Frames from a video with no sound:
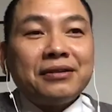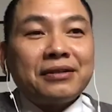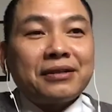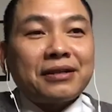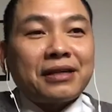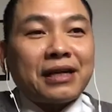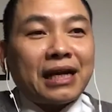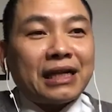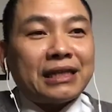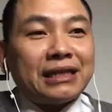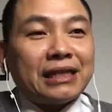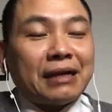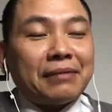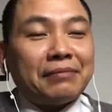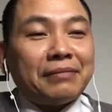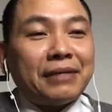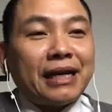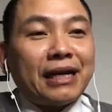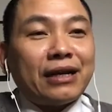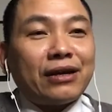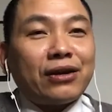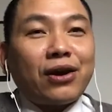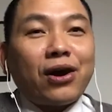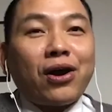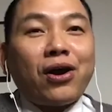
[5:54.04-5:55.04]
cá chấm
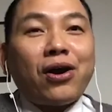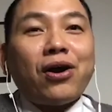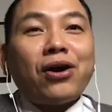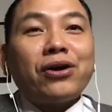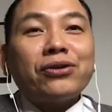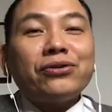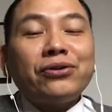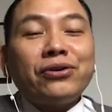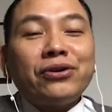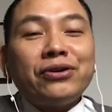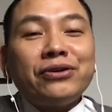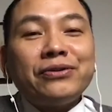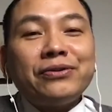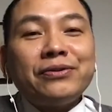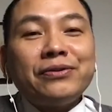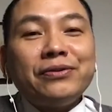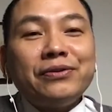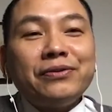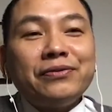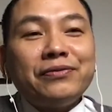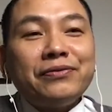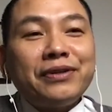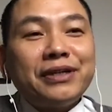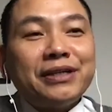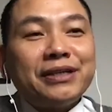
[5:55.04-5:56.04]
đen kho thôi,
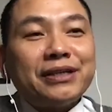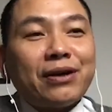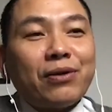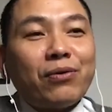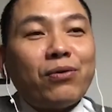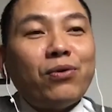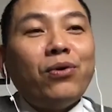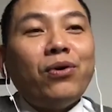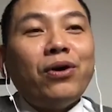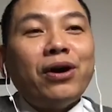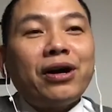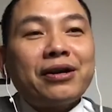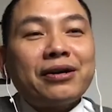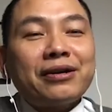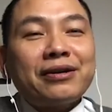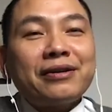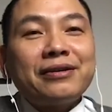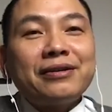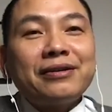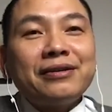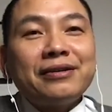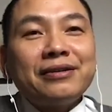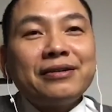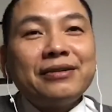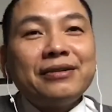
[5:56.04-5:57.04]
với rau luộc,
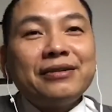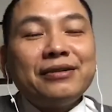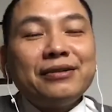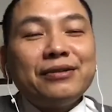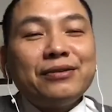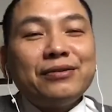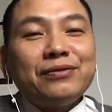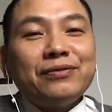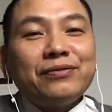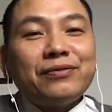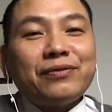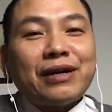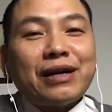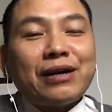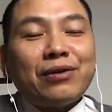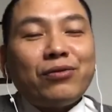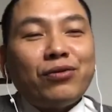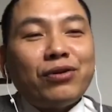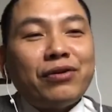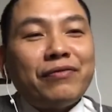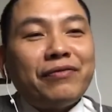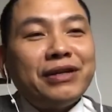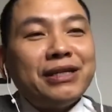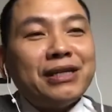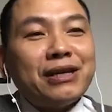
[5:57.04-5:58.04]
và
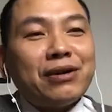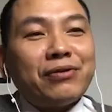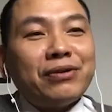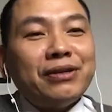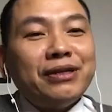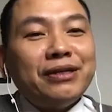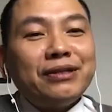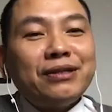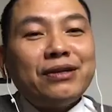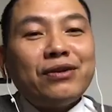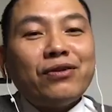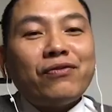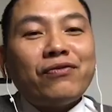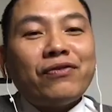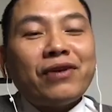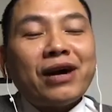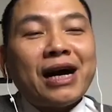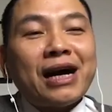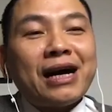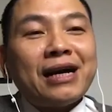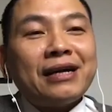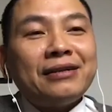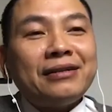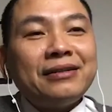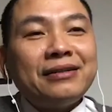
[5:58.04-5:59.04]
uống với nhau ly rượu
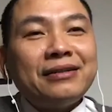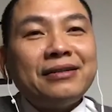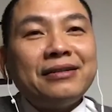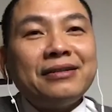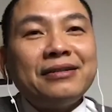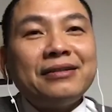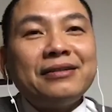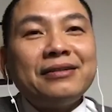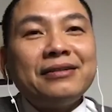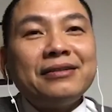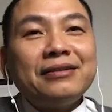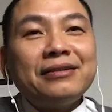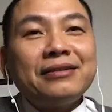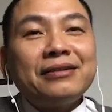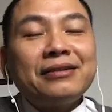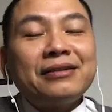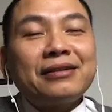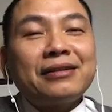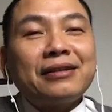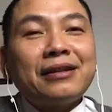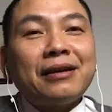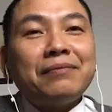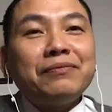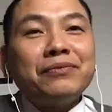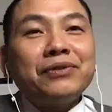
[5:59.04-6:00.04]
vang,
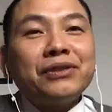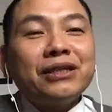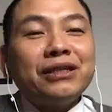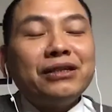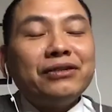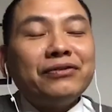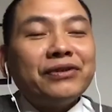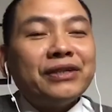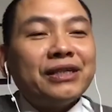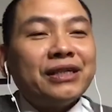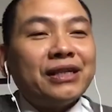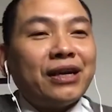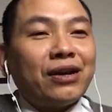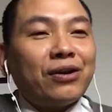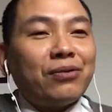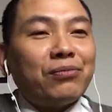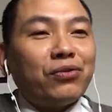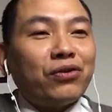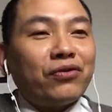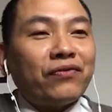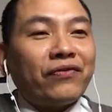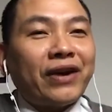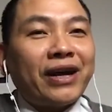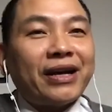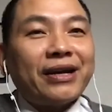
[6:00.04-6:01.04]
tâm sự với nhau
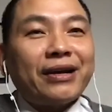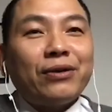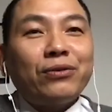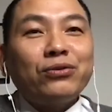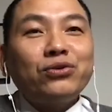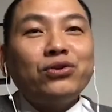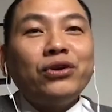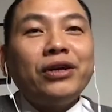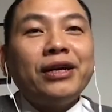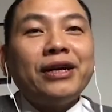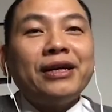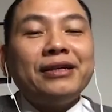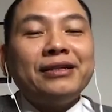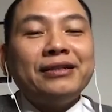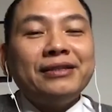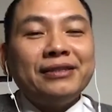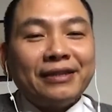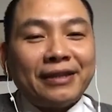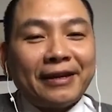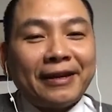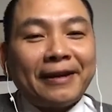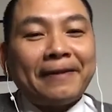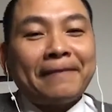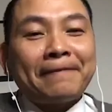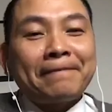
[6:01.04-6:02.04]
một vài câu chuyện nhỉ.
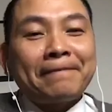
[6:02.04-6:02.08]
Yeah.